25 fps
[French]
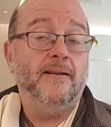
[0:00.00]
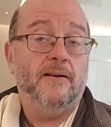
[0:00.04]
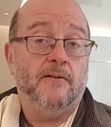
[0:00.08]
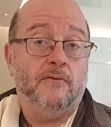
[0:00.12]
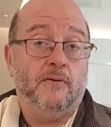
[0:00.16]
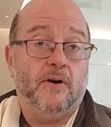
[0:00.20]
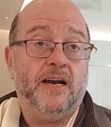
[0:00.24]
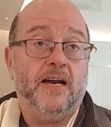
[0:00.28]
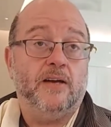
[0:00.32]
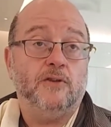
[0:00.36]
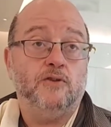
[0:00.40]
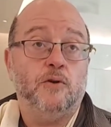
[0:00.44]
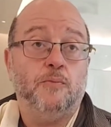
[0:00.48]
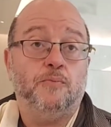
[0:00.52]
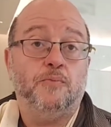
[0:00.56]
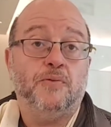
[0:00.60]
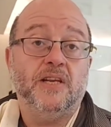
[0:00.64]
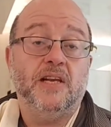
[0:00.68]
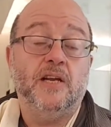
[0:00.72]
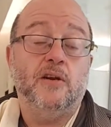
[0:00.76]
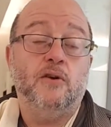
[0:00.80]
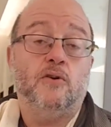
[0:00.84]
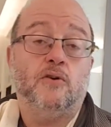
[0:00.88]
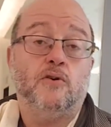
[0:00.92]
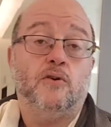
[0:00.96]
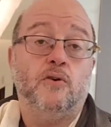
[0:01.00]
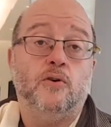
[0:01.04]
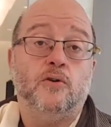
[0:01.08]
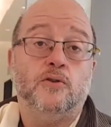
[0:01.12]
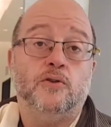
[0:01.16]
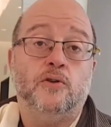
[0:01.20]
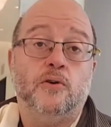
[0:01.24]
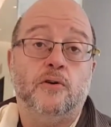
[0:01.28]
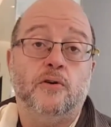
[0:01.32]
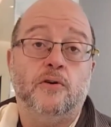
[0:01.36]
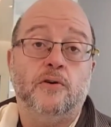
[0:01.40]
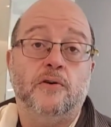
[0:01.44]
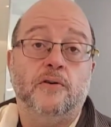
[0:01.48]
Voilà, depuis les locaux
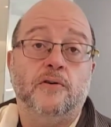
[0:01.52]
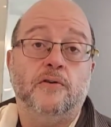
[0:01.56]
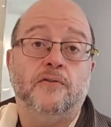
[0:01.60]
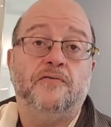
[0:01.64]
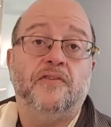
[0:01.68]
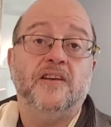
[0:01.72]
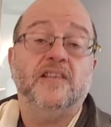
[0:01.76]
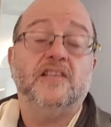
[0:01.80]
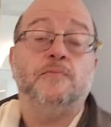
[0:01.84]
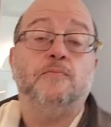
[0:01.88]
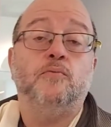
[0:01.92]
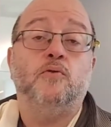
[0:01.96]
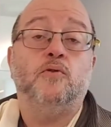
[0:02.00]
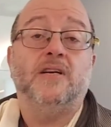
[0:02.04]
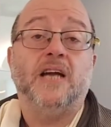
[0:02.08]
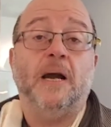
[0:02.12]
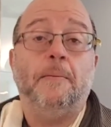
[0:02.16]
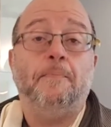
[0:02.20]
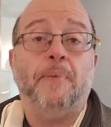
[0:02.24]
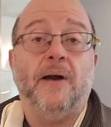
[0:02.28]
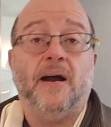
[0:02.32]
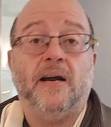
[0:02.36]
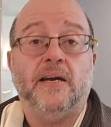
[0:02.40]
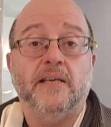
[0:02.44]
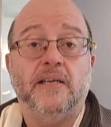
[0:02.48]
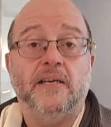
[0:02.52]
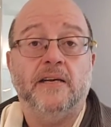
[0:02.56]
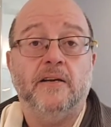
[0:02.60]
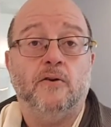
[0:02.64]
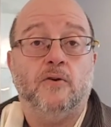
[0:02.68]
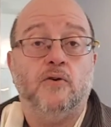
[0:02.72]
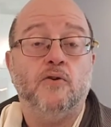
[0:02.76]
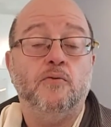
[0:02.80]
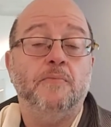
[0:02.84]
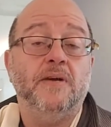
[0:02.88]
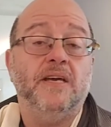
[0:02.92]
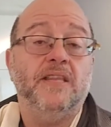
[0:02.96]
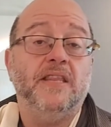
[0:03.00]
de Facebook à Paris,
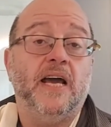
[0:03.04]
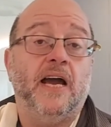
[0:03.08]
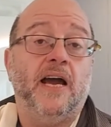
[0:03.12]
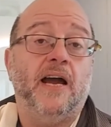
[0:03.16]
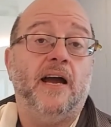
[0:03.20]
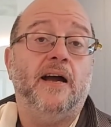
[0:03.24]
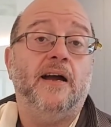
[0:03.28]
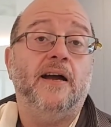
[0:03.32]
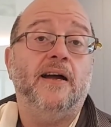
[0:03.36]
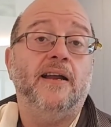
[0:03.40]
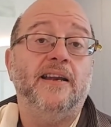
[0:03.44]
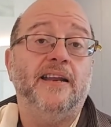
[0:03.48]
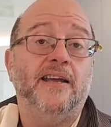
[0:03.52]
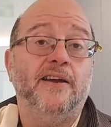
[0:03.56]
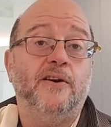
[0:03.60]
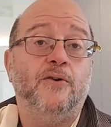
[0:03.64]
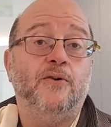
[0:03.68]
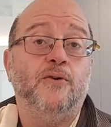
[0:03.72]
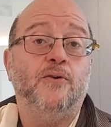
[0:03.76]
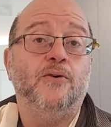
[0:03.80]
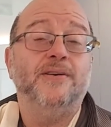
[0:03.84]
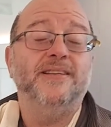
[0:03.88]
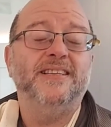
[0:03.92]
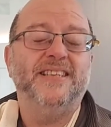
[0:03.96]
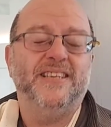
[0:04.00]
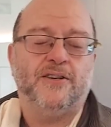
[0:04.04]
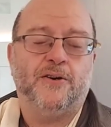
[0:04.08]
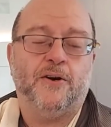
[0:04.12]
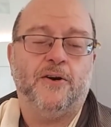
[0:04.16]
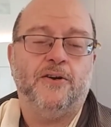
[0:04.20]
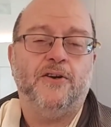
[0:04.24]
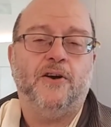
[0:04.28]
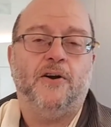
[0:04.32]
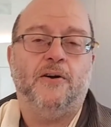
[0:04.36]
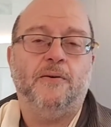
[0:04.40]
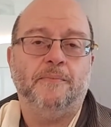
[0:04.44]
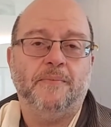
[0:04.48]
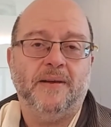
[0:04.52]
rue Ménard, Léo
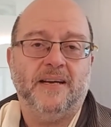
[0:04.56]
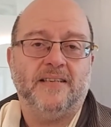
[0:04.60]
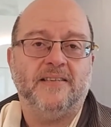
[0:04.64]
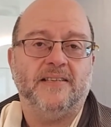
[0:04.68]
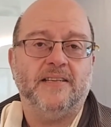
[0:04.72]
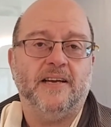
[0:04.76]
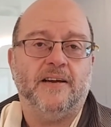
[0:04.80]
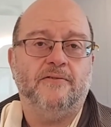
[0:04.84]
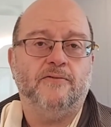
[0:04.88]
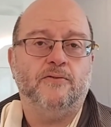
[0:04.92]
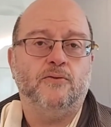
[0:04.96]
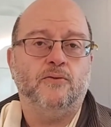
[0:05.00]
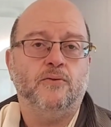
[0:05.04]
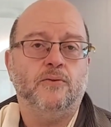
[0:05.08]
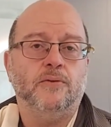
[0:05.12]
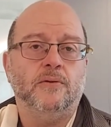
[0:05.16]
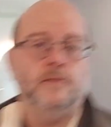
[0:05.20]
Nicolian. Merci à vous.